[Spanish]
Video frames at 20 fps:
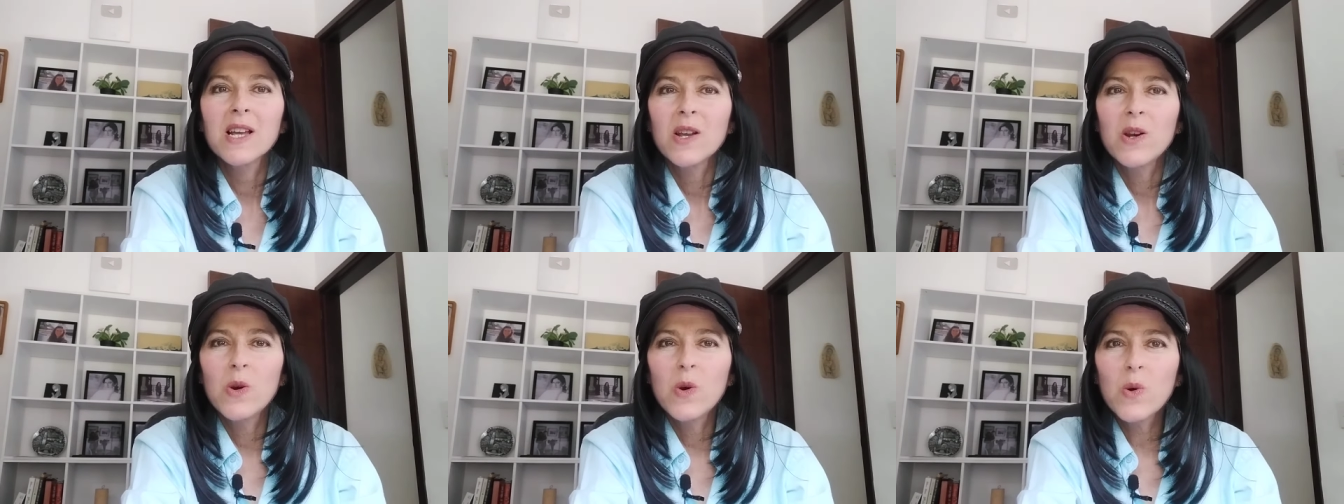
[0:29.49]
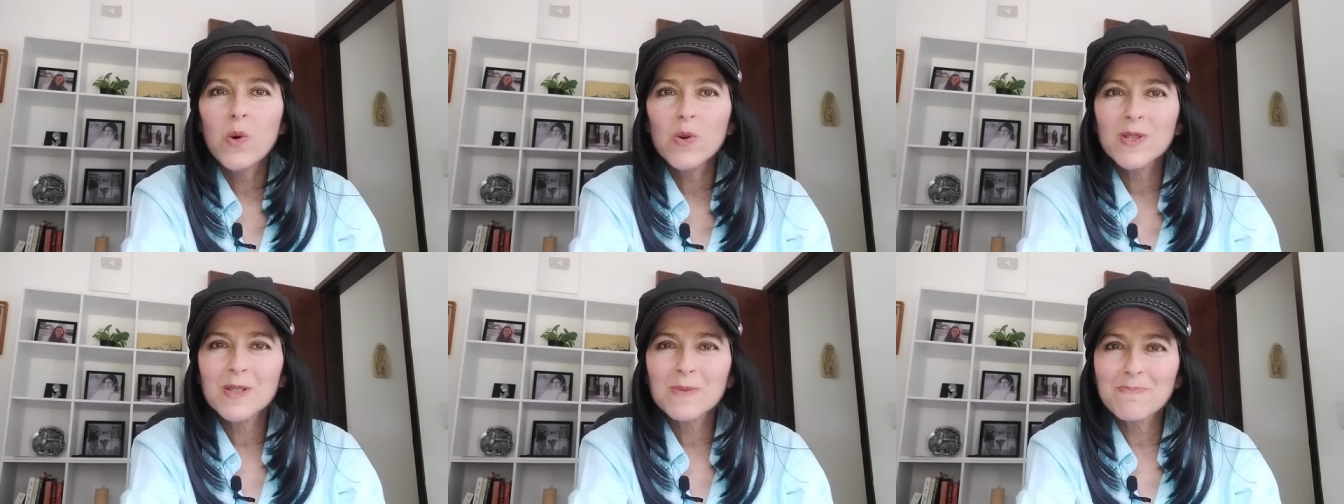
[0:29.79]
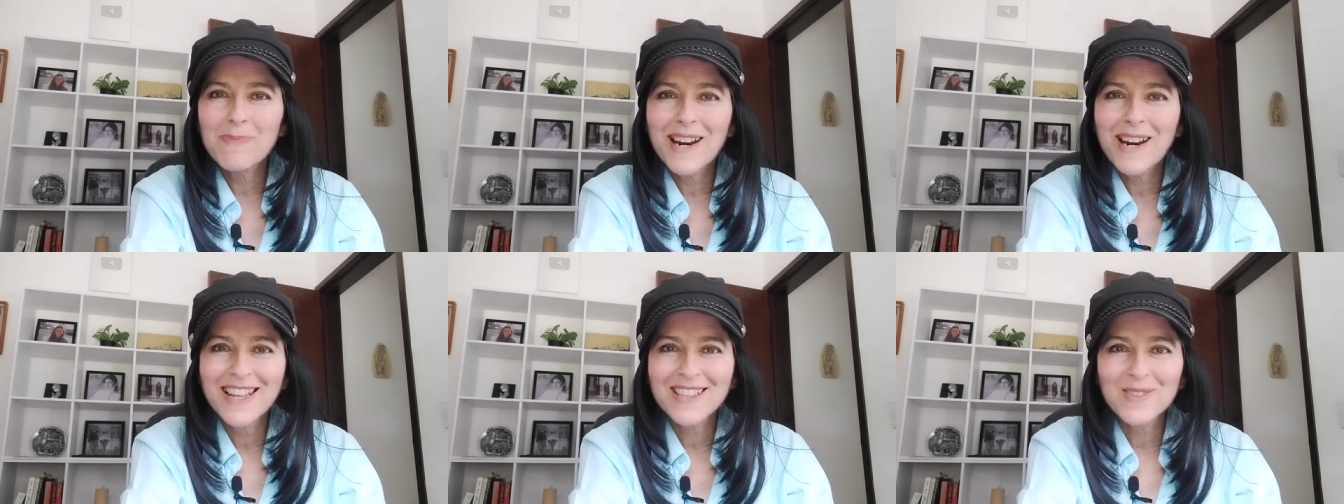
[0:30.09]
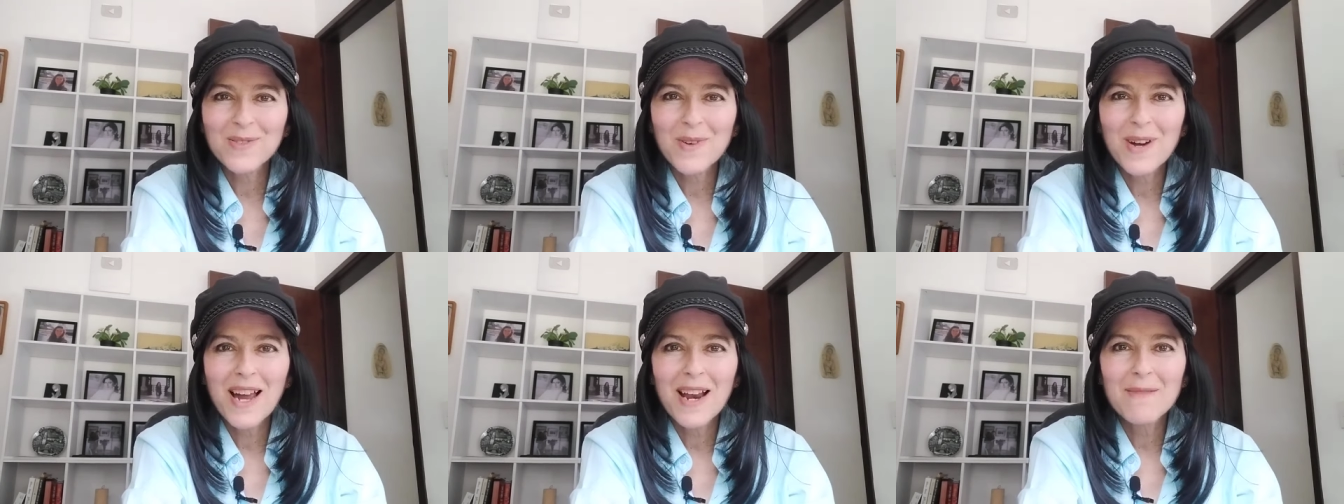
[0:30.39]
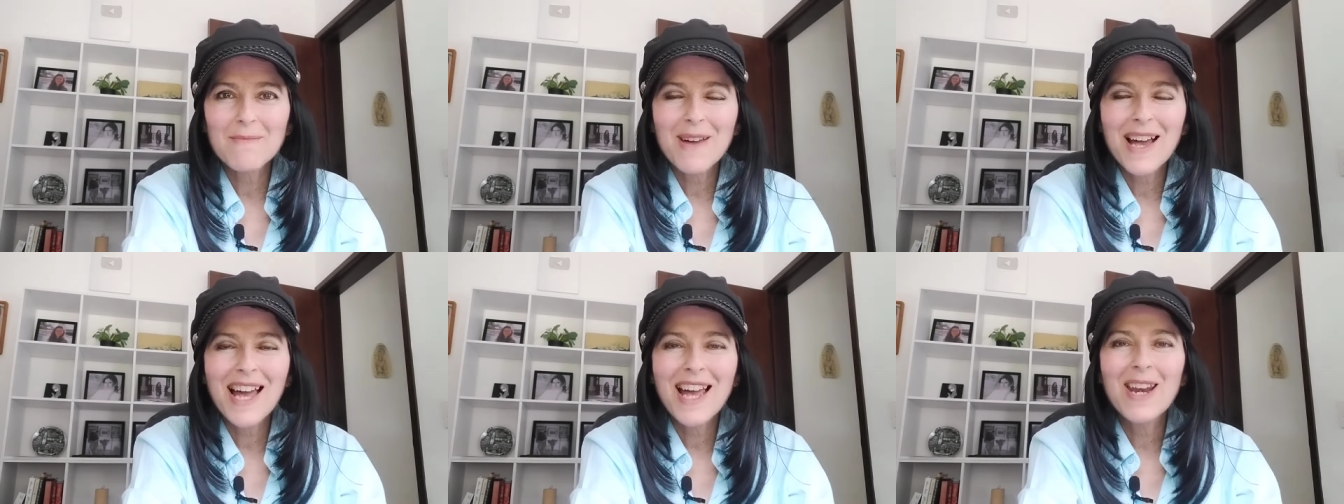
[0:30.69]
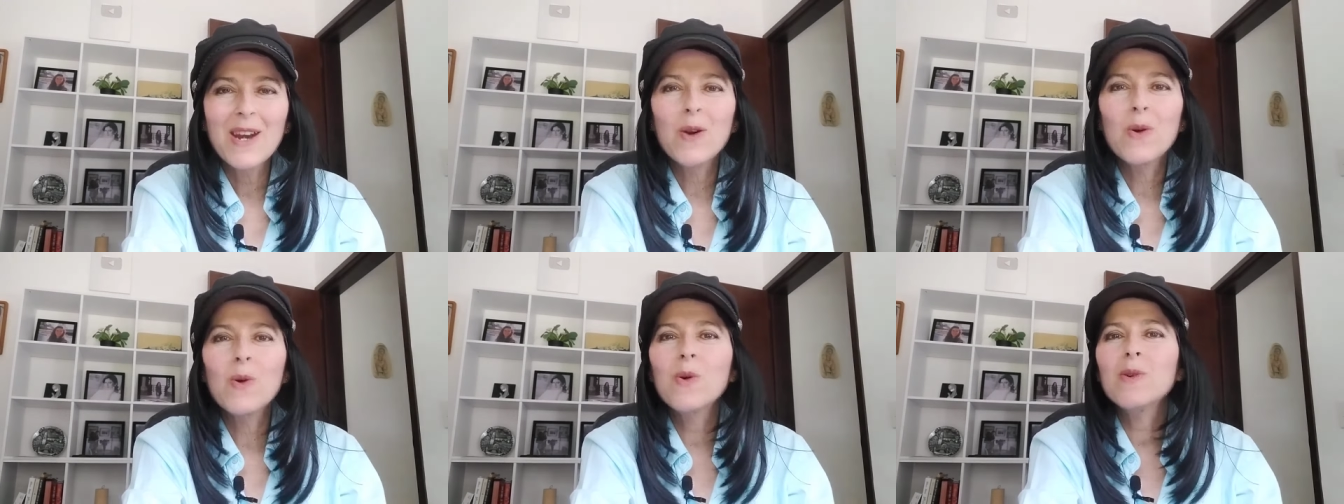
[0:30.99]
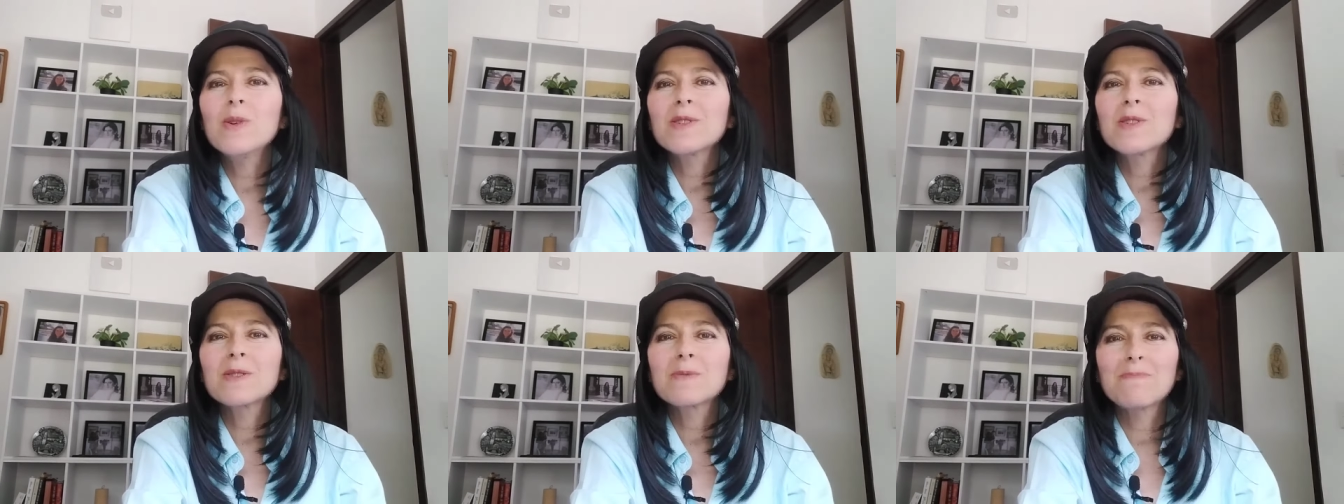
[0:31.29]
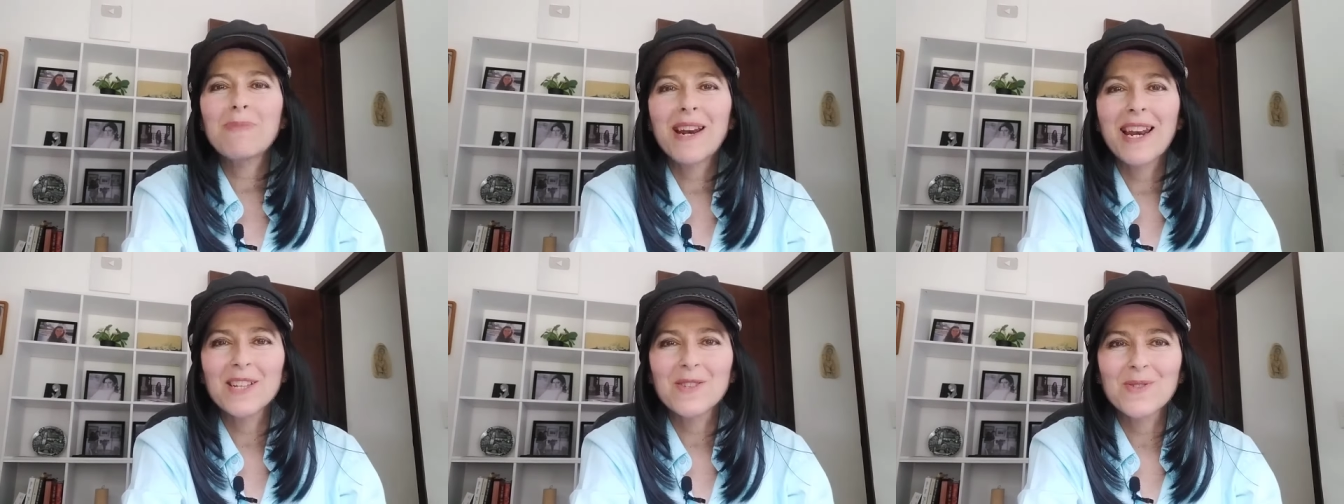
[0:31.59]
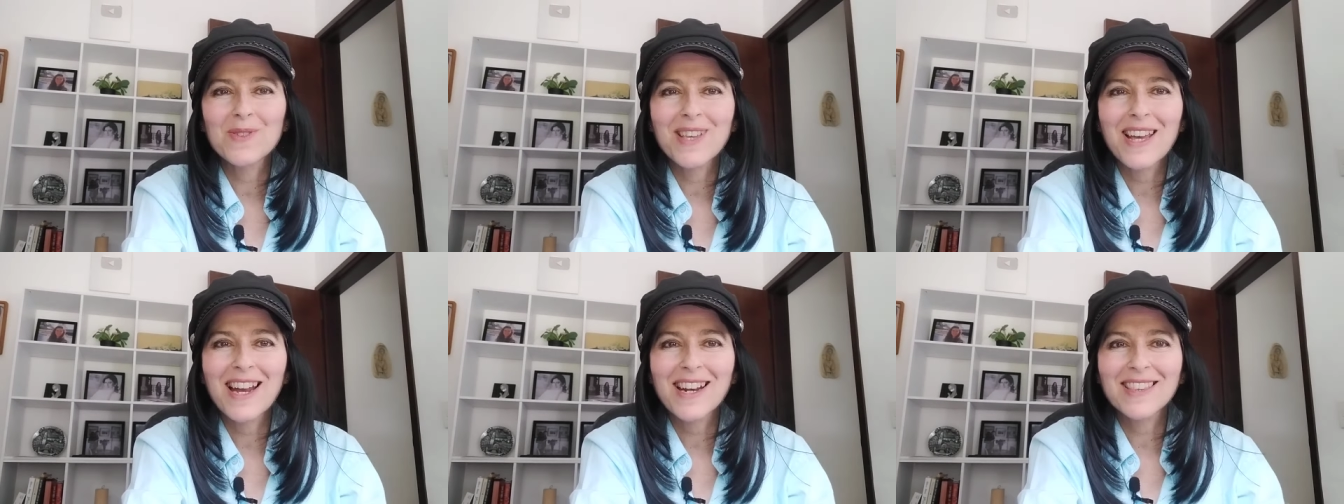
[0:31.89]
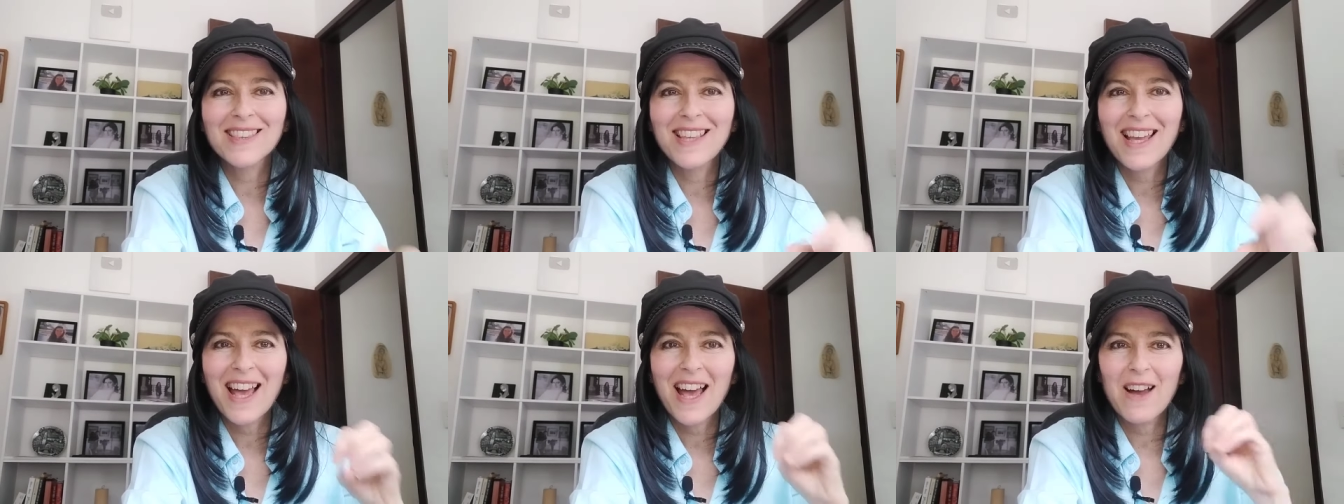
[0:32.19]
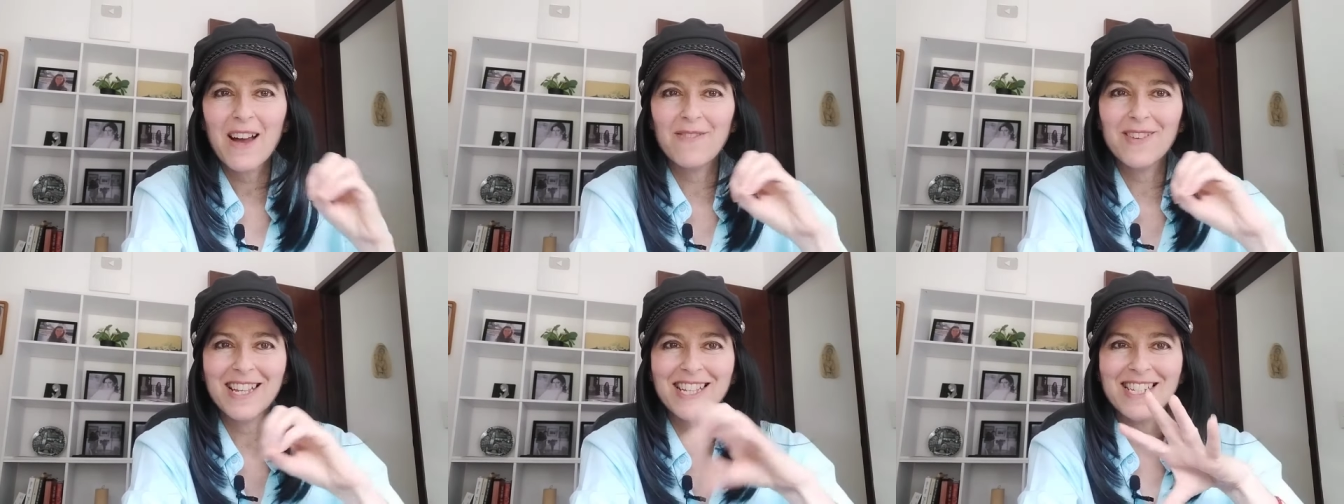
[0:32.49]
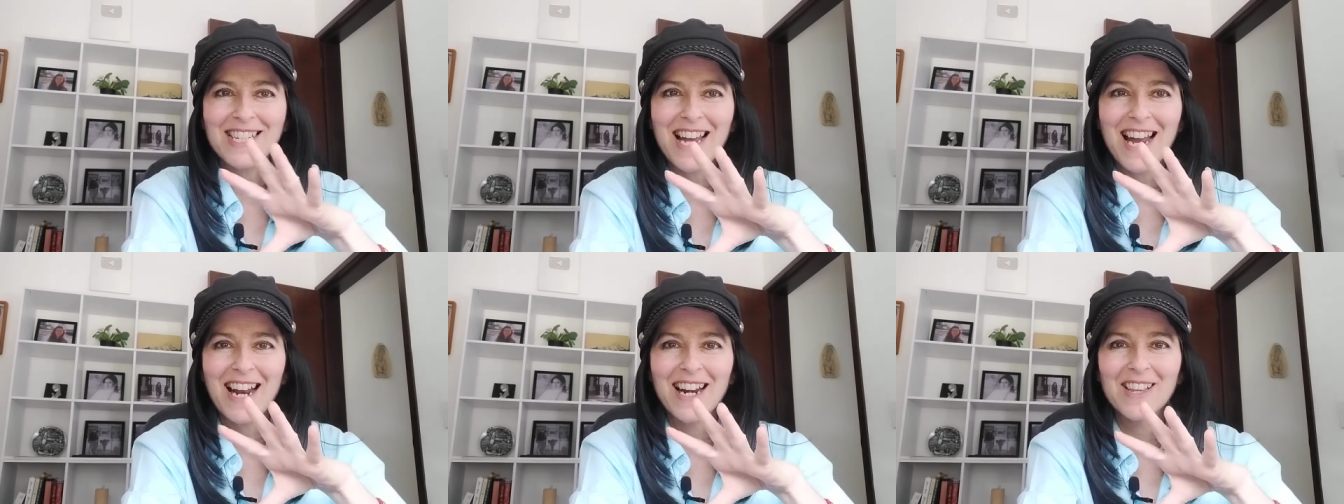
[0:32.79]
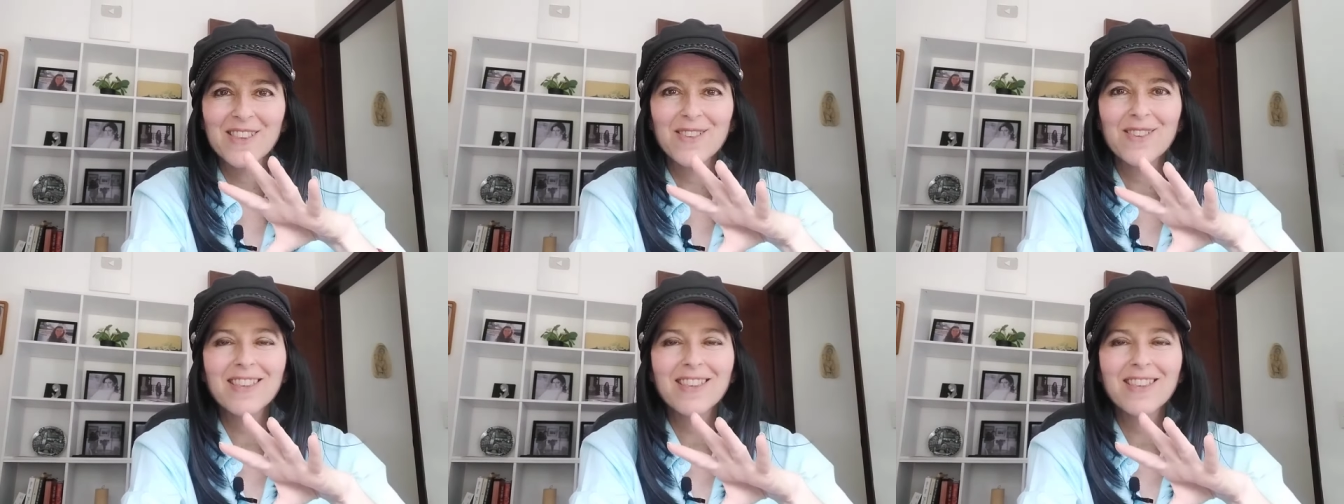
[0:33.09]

luz para tu alma, luz para ayudarte a brillar,